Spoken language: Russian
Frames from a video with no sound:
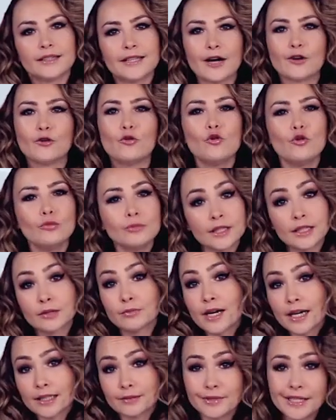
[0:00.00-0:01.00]
Так, умных
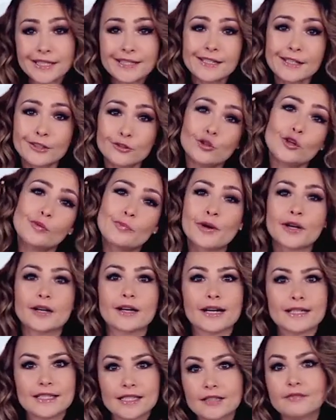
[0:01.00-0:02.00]
мы отметили, но ну и про
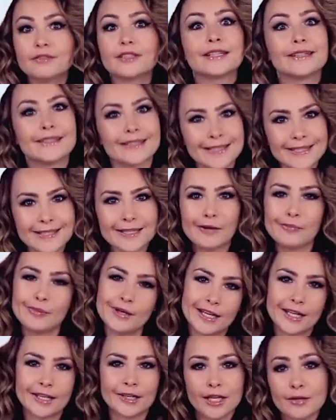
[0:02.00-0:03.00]
красивых не
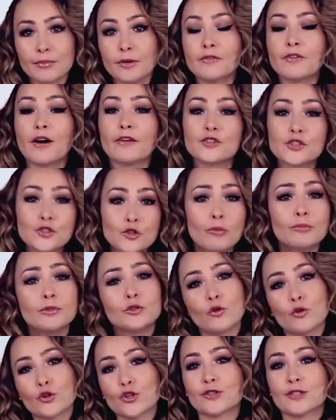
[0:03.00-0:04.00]
забыли, ибо во
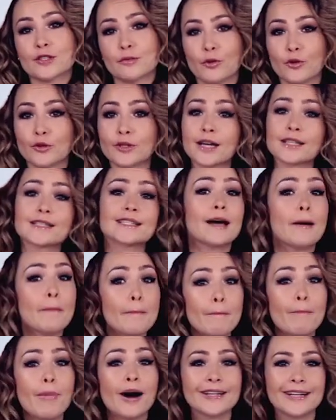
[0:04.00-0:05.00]
всем должен соблюдаться
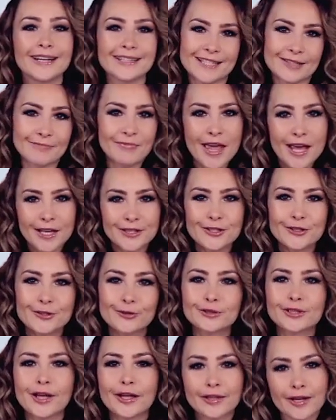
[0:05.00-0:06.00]
баланс.
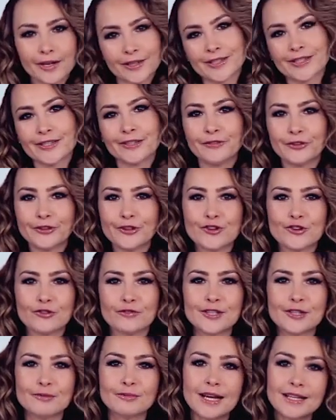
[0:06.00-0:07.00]
Титул татарка за
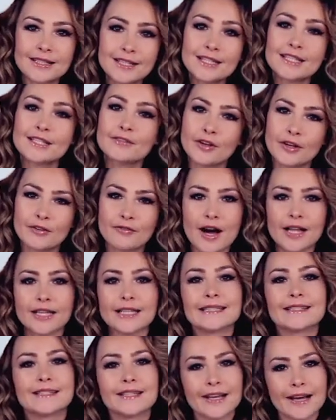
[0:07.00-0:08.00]
2018»
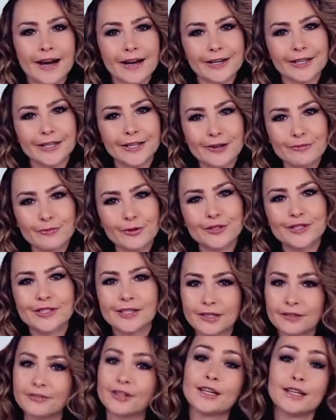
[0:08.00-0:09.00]
завоевала Диляра
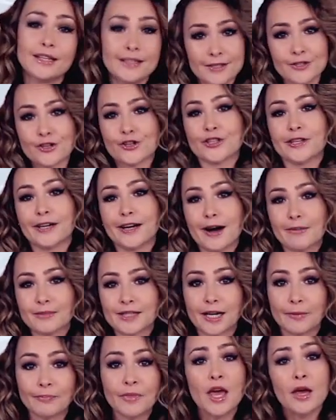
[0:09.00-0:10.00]
Гельмудинова из
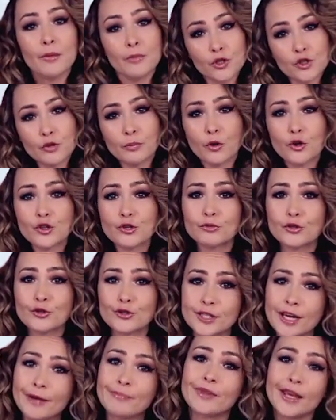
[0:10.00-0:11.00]
Нижнекамска. Между прочим,
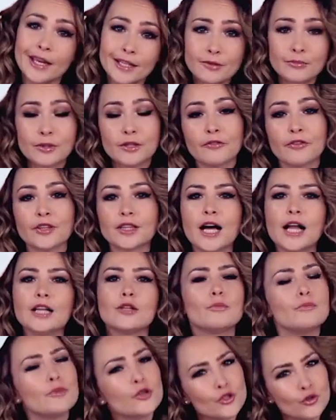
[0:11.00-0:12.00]
друзья, это был
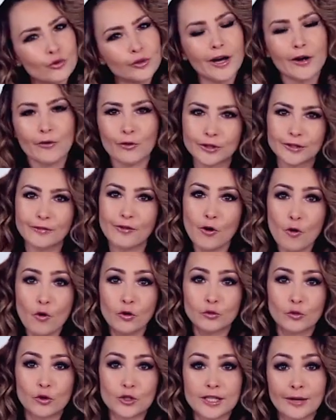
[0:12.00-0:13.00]
финал международного
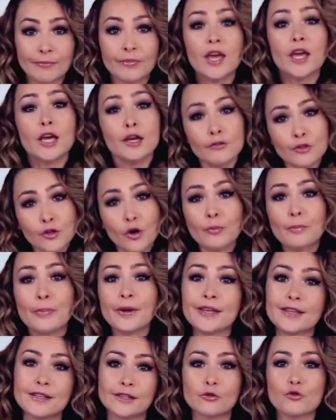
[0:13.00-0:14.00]
конкурса, и в нем
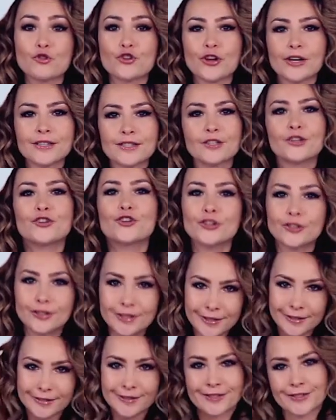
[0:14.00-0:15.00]
приняло участие
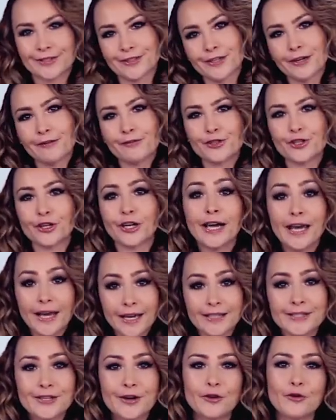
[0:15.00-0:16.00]
14 девушек
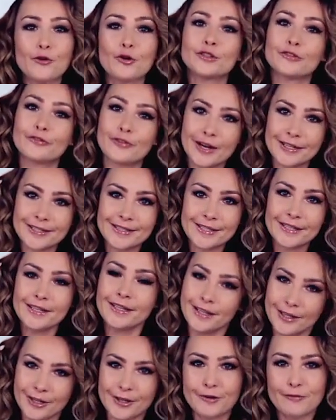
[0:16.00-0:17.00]
из регионов
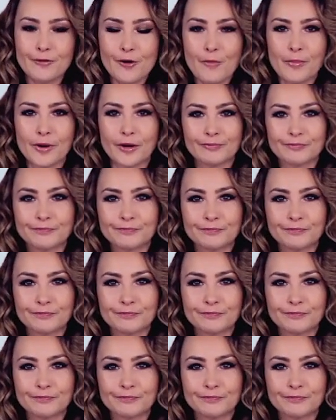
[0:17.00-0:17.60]
России и Европы.